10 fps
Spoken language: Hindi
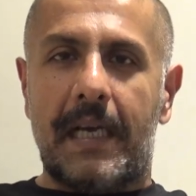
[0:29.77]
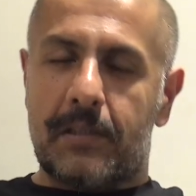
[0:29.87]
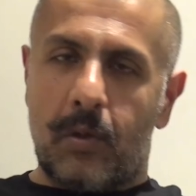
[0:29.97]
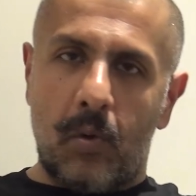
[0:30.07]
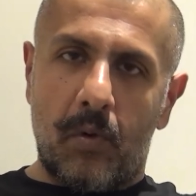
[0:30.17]

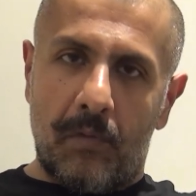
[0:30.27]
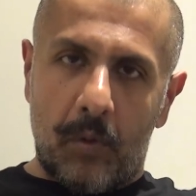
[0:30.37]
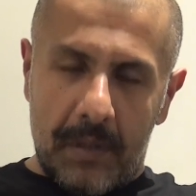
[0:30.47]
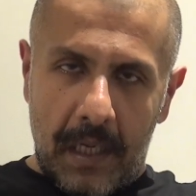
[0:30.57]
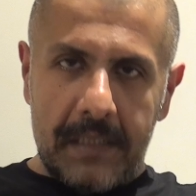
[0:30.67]
ऐसे लोगों को
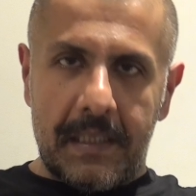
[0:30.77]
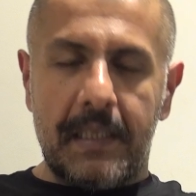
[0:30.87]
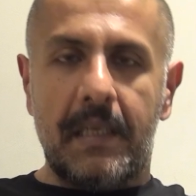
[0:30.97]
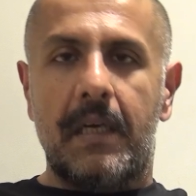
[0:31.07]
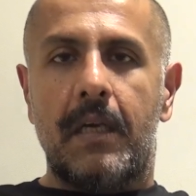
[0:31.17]
वोट ना दें
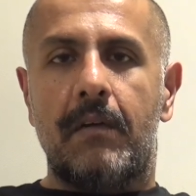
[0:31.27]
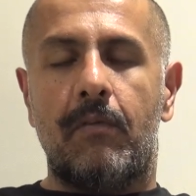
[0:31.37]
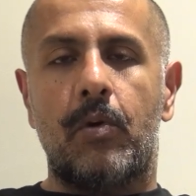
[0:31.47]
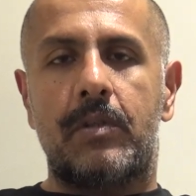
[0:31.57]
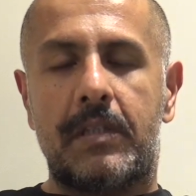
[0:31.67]
वोट